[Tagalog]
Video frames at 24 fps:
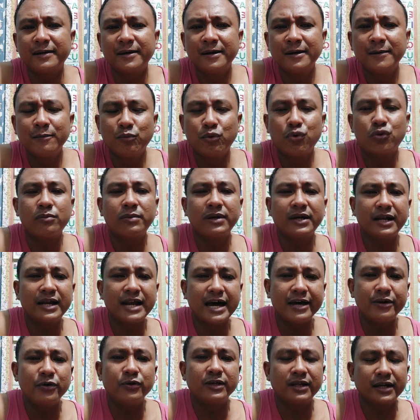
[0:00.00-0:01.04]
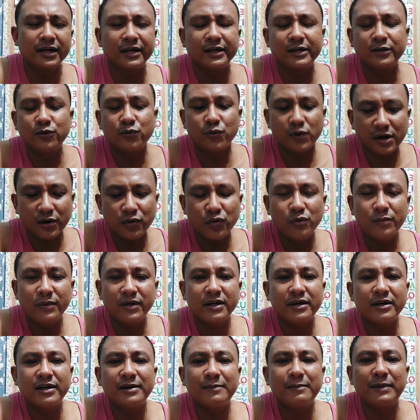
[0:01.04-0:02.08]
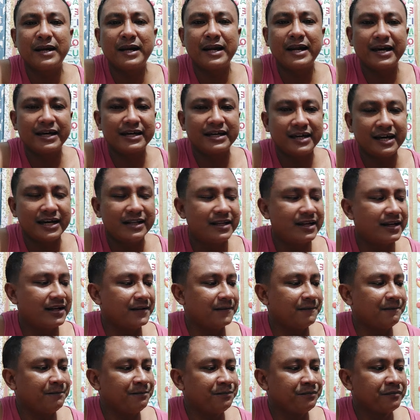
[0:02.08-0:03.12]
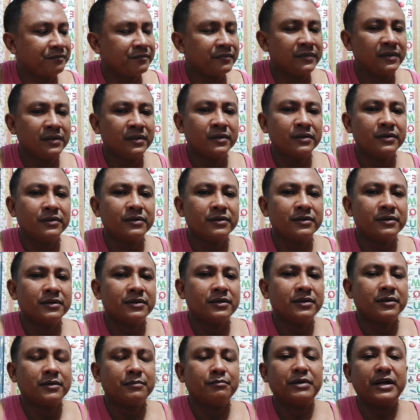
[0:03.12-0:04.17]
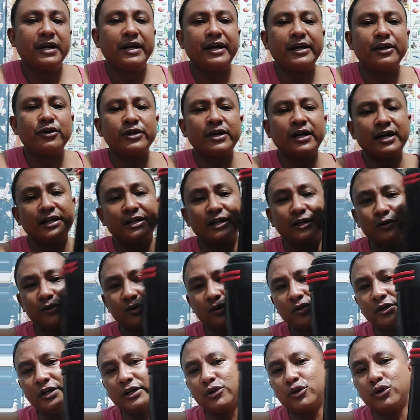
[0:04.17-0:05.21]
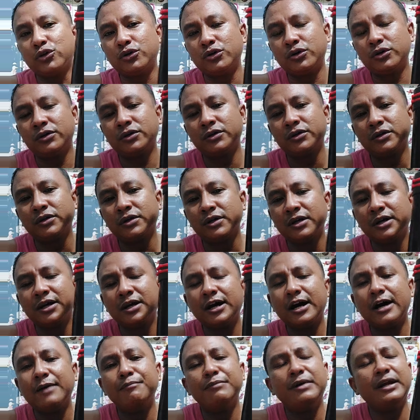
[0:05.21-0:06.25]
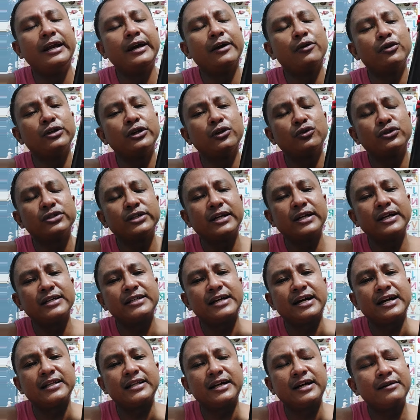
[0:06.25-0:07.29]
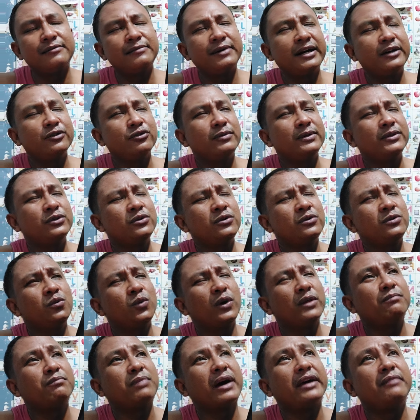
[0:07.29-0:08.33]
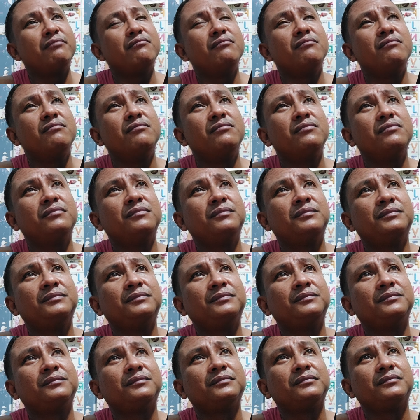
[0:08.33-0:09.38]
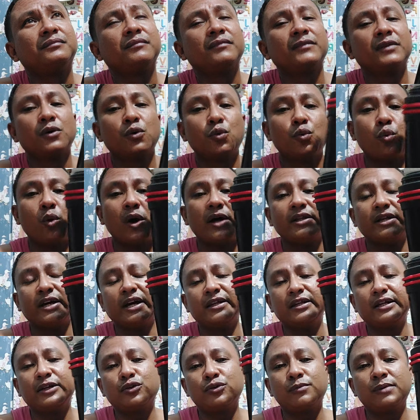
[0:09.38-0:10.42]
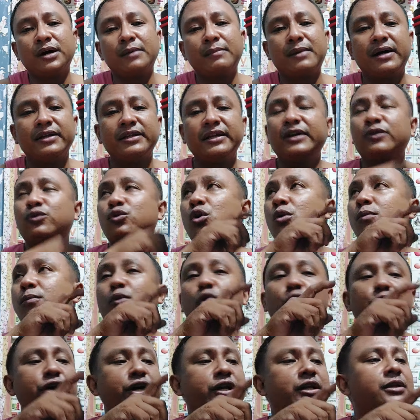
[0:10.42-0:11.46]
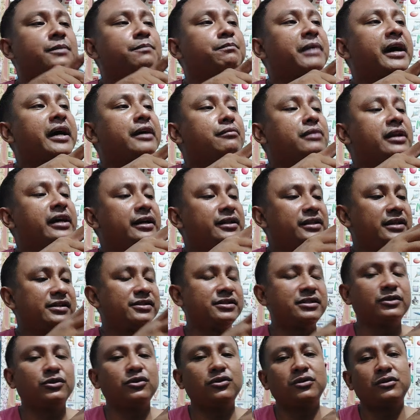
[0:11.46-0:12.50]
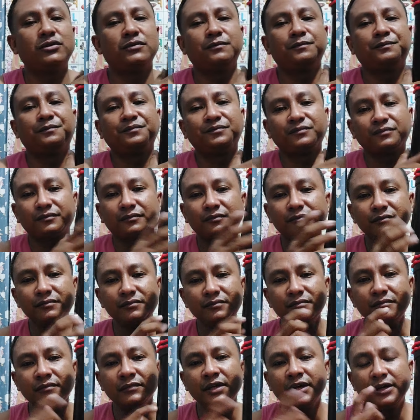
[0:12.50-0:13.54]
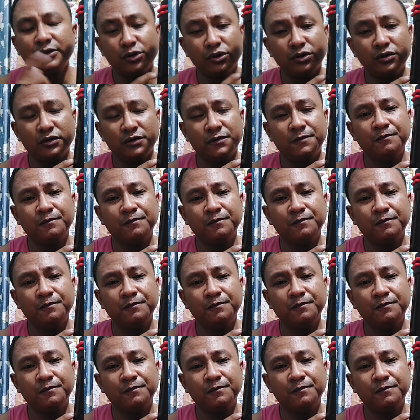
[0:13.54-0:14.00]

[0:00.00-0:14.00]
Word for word: eh Puro malalayo talaga kinuha ko para malalakihan na. Bili kayo ng ganito, ito. Ang bili ko nito sa Lazada, magkano ba to? 1.5? 1.8. 1.8 ito mga buddy, 2.5 liters ito. Ito.